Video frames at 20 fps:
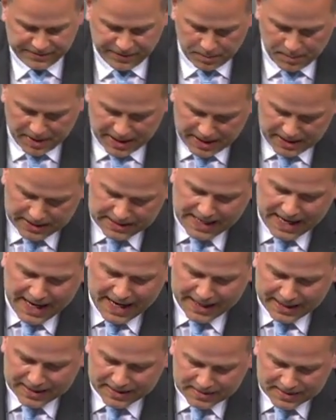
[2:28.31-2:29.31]
vielmehr
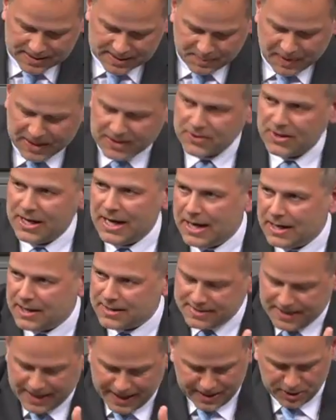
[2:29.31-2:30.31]
geeignetes Personal.
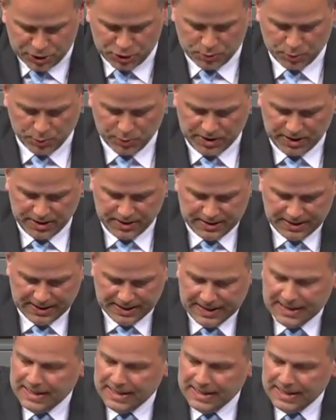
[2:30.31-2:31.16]
Das zeigen Studien.